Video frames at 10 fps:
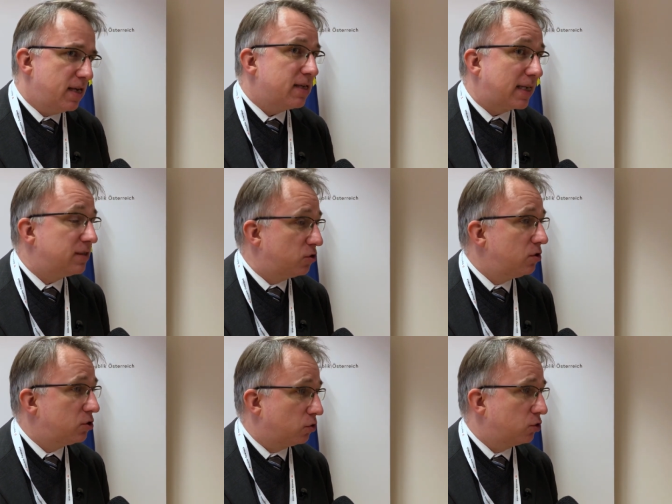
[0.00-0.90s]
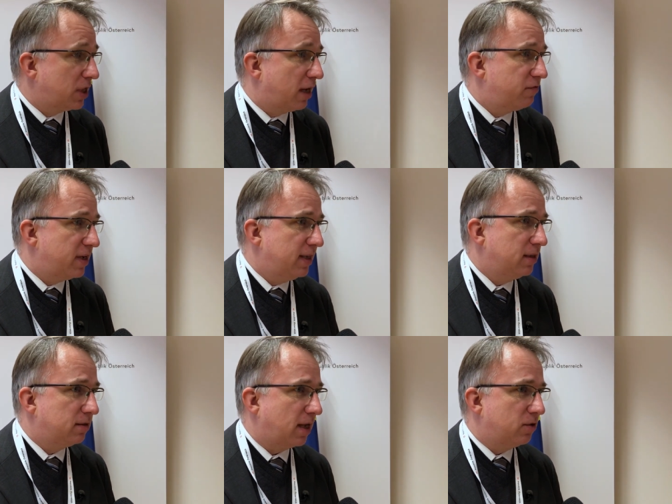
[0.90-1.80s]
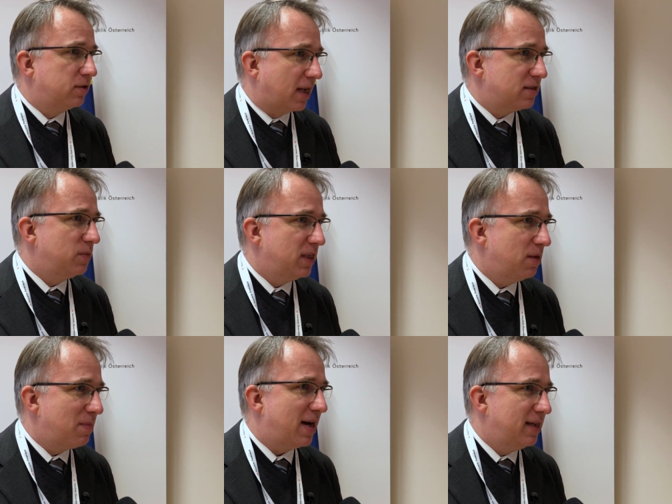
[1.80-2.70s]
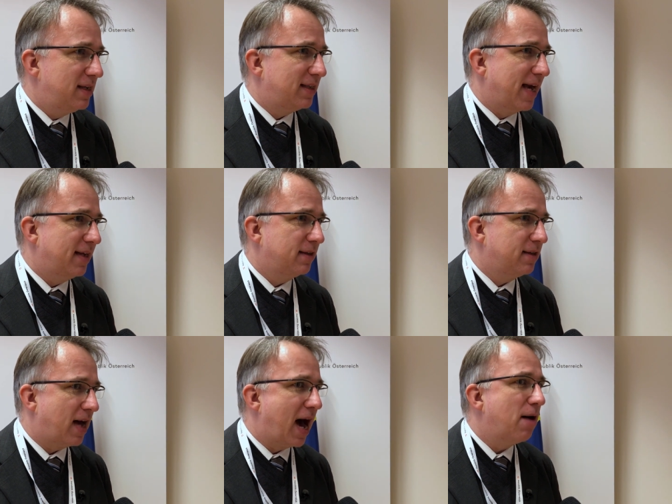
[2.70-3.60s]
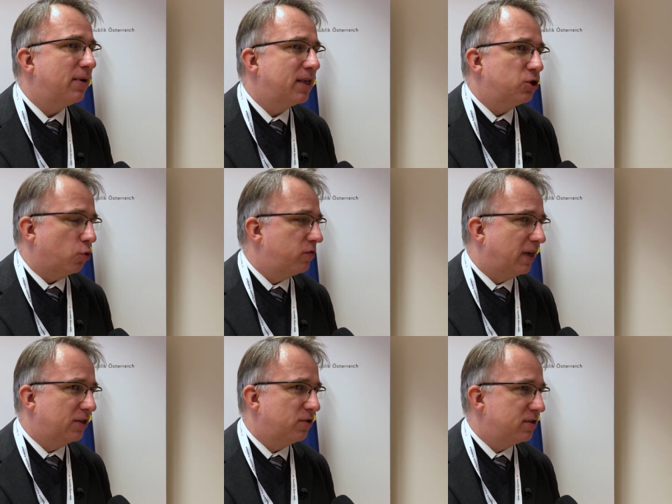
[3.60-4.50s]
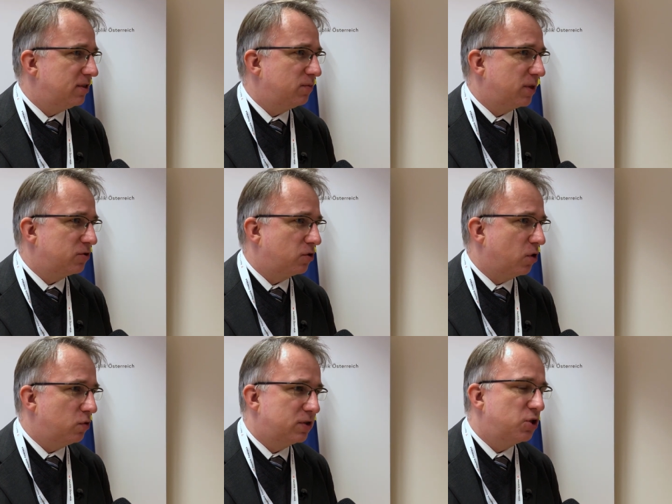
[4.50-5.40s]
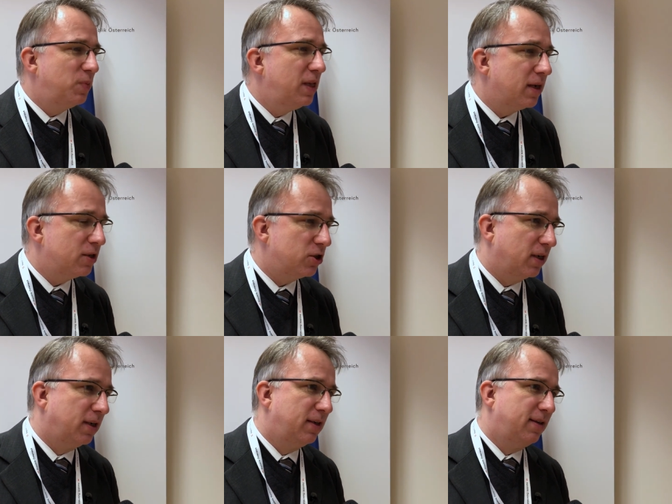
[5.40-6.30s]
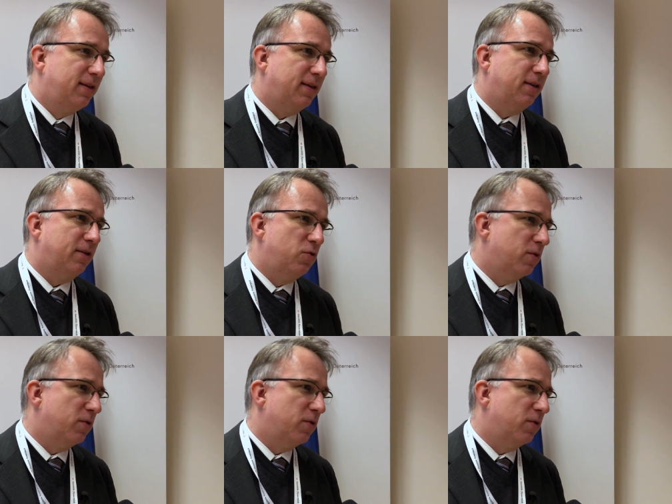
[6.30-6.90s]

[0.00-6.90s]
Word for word: es hat sich natürlich schon stark verändert, dadurch, dass mich eben alle erkennen, aber der Schockfaktor ist nicht mehr so groß, das Spielerische äh,